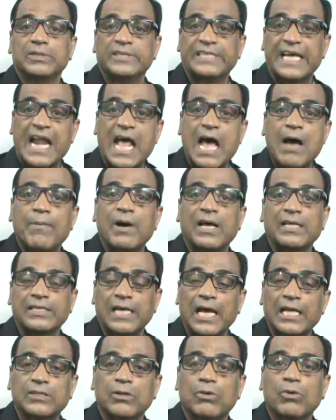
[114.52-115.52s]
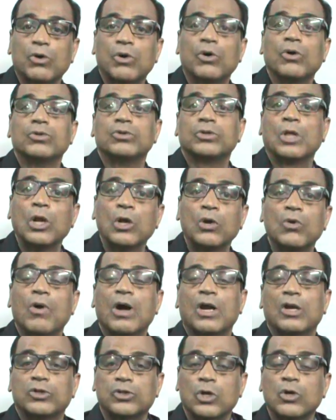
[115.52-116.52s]
జనాభా శాతంలో తెలుగు
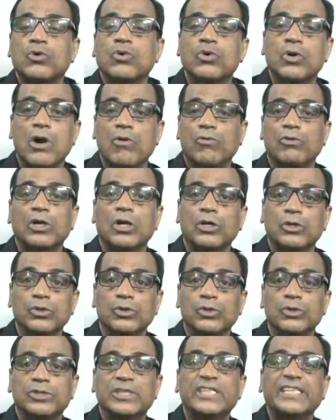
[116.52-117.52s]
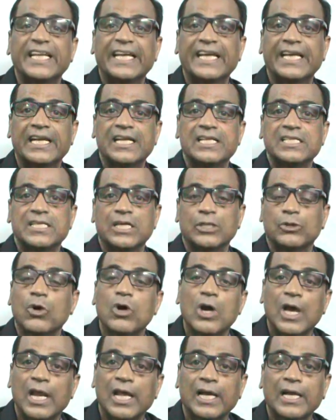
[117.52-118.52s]
వాళ్ళు తక్కువగా ఉన్నట్టు చిత్రీకరించే
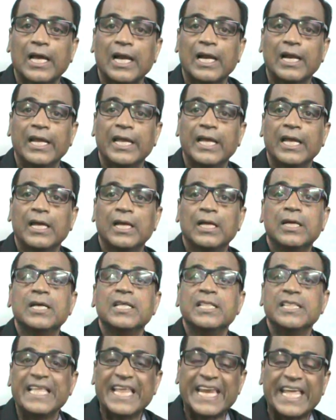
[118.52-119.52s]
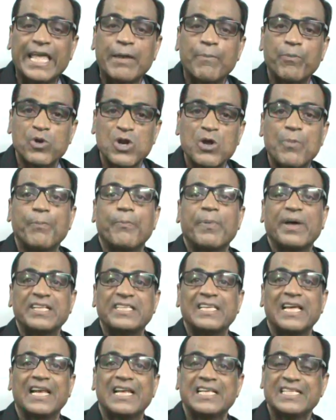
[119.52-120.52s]
దొంగ లెక్కల్ని తిరిగి
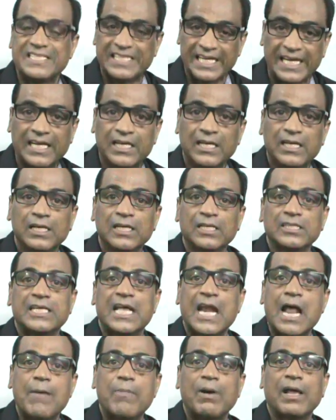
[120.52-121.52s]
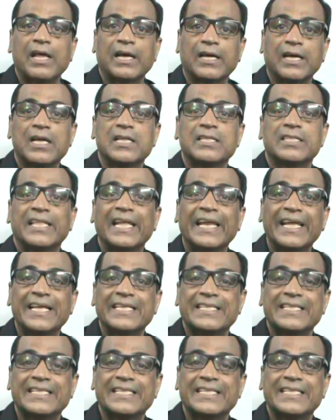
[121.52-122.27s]
పునఃపరిశీలించి జనాభా లెక్కలను తిరిగి